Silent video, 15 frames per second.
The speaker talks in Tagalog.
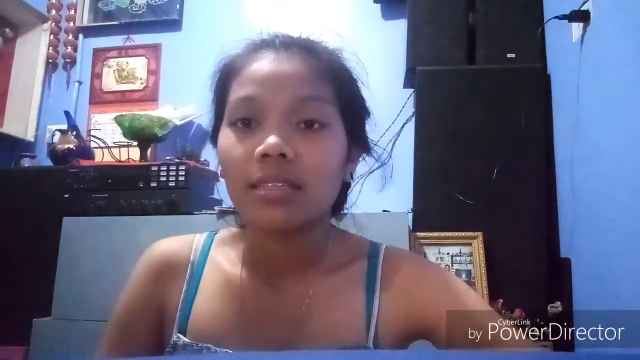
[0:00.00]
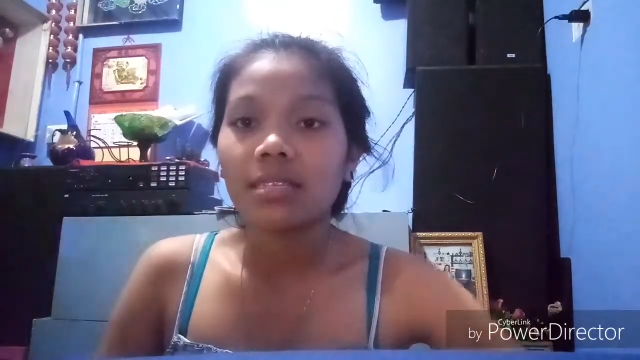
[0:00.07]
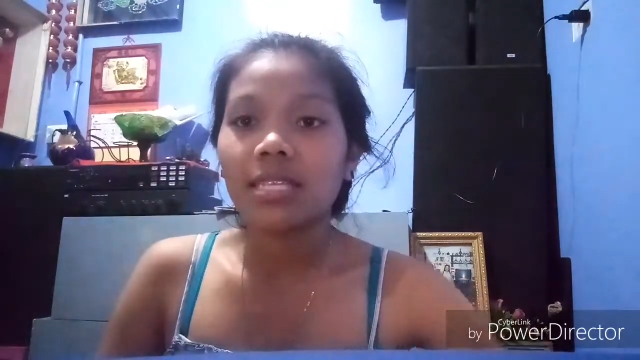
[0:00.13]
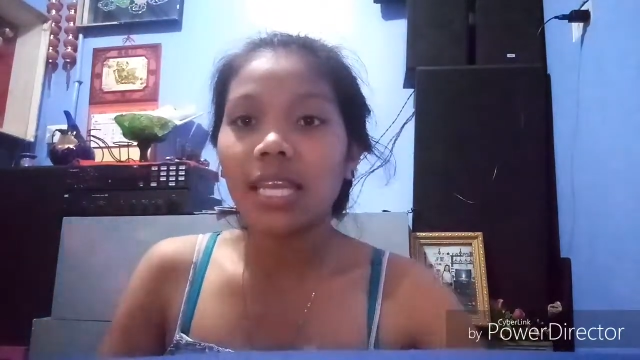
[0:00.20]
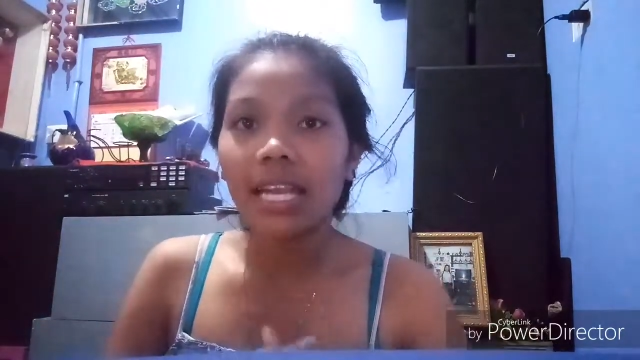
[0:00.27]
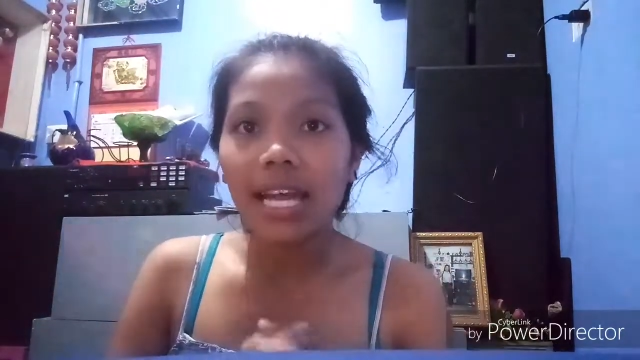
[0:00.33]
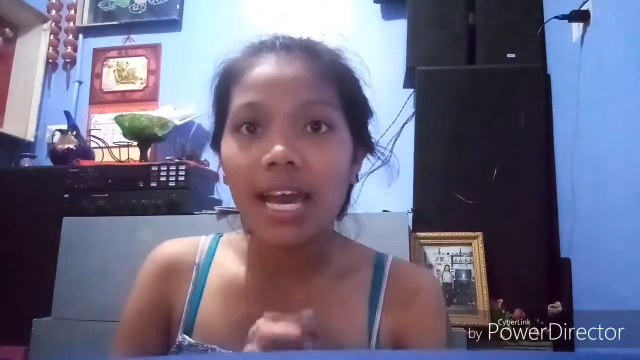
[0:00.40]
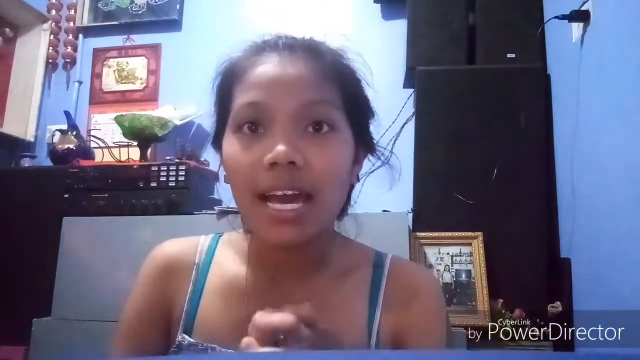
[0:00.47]

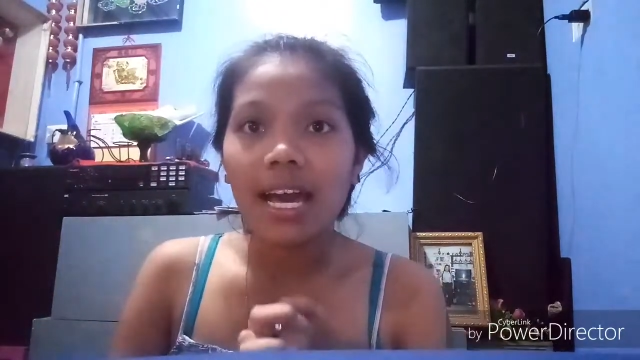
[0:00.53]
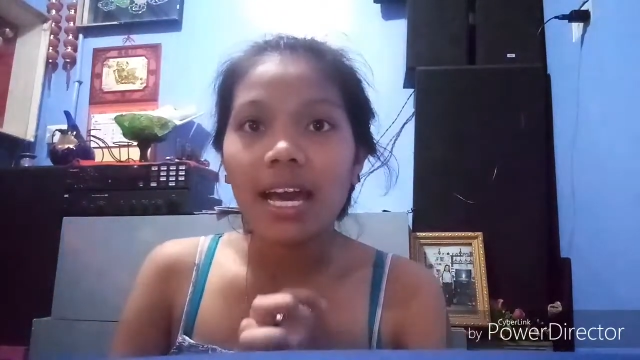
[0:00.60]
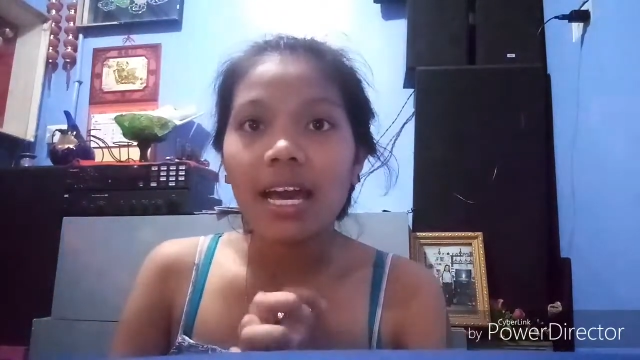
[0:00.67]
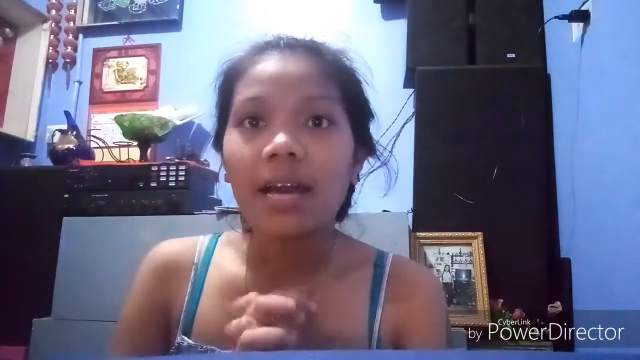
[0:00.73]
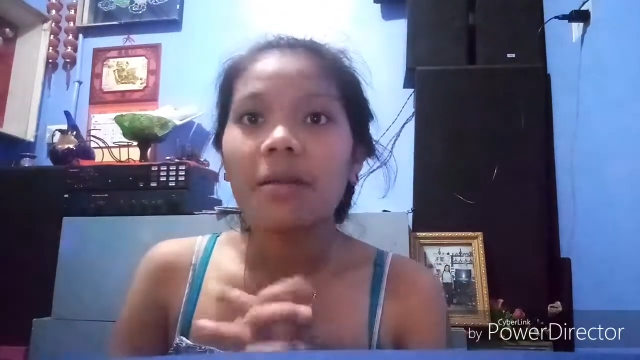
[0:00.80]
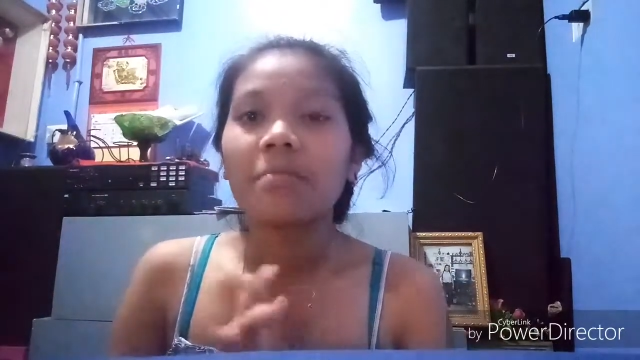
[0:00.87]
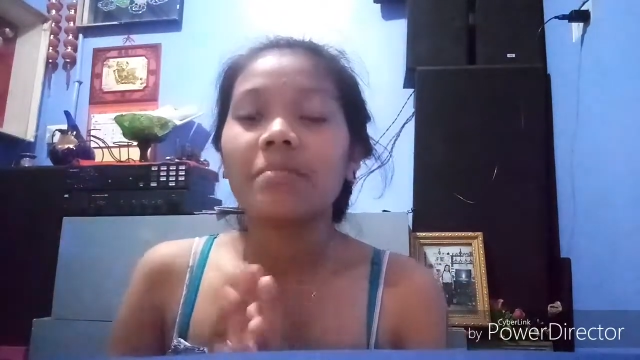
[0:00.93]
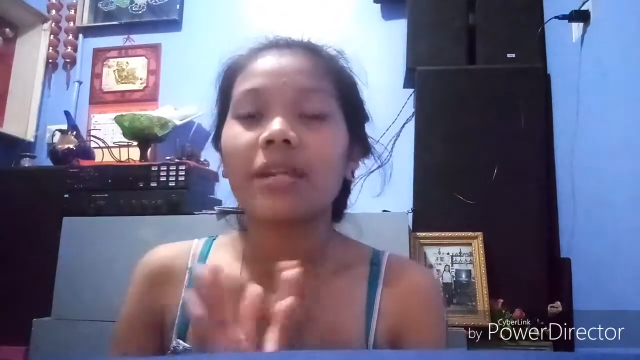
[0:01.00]
sila
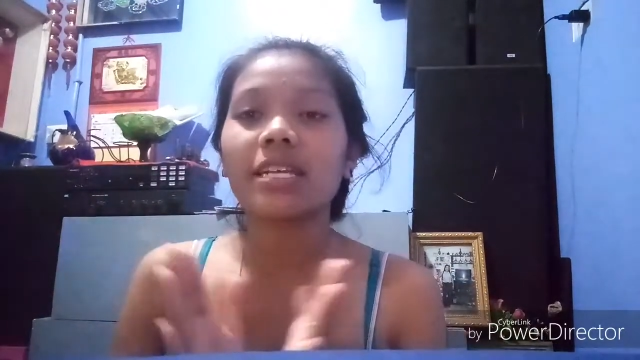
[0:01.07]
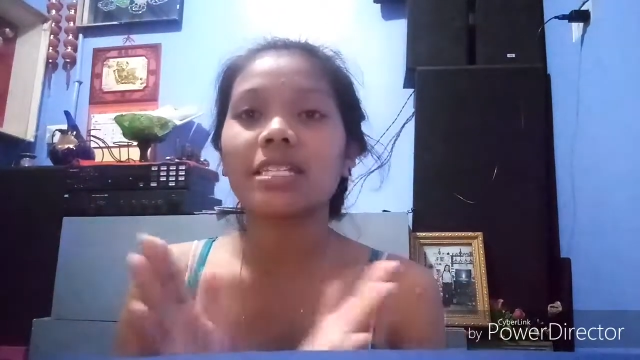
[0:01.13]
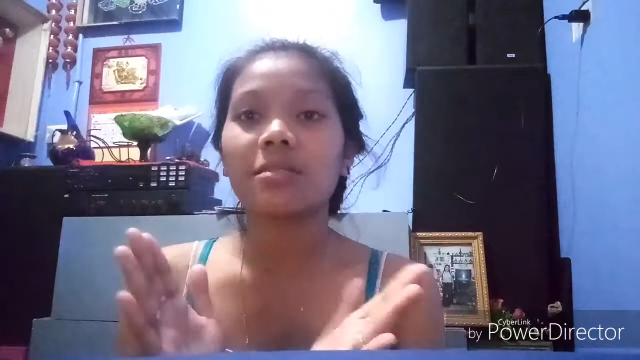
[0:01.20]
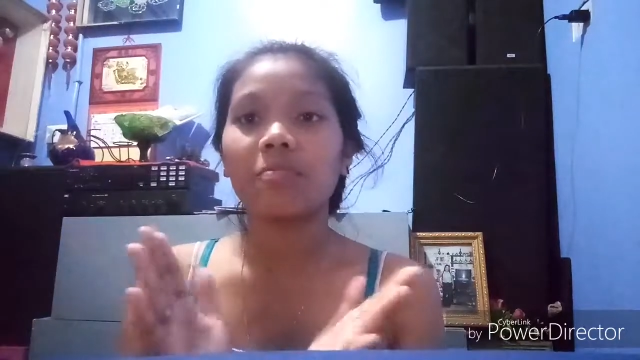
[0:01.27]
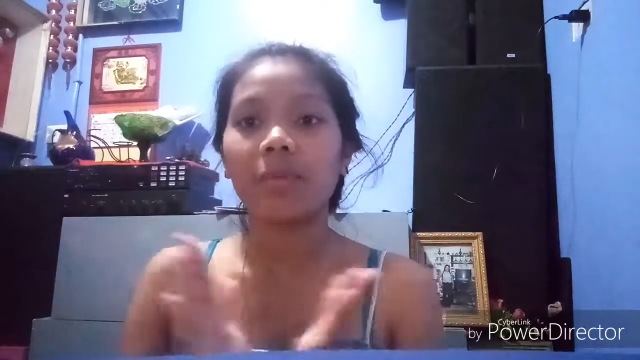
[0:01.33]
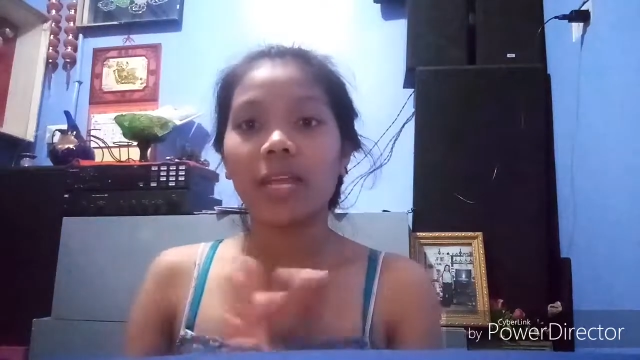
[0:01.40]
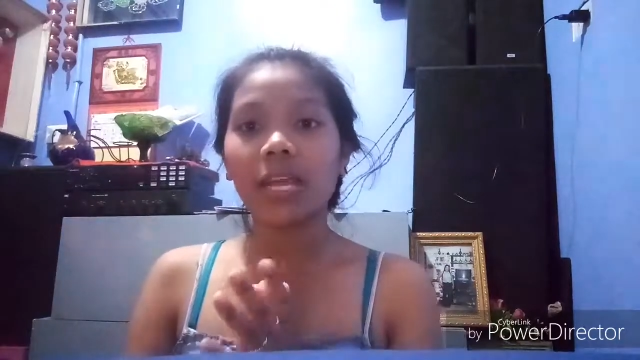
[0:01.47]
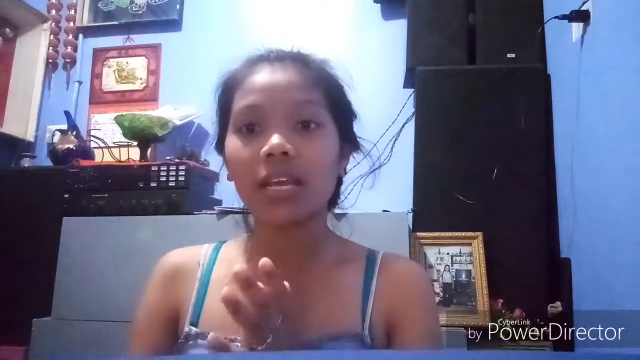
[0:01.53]
Mark
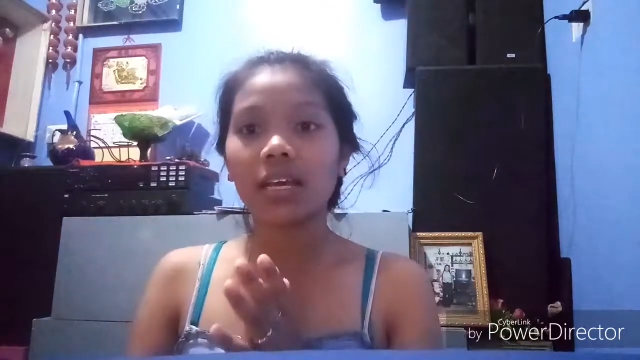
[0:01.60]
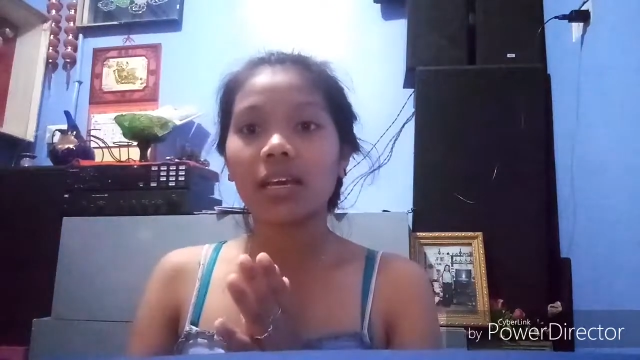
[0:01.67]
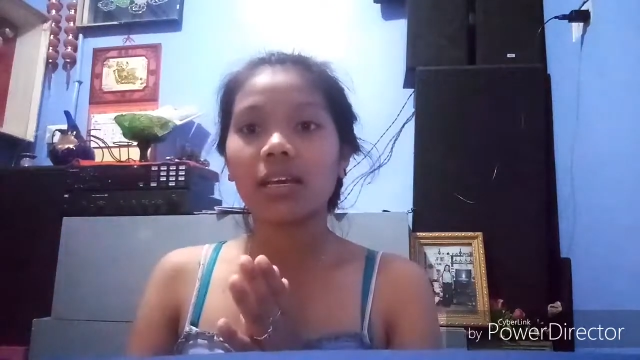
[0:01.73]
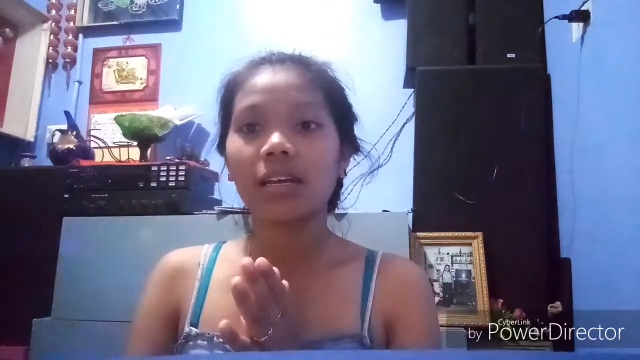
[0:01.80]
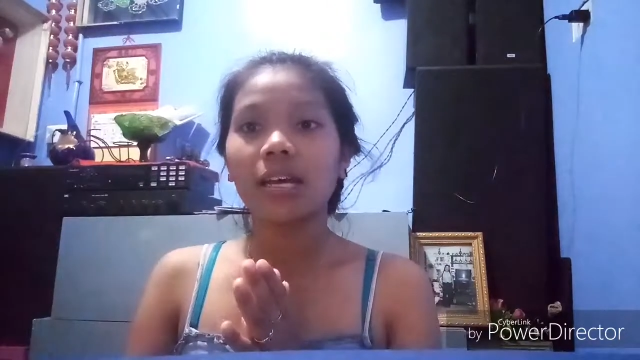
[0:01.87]
Speak,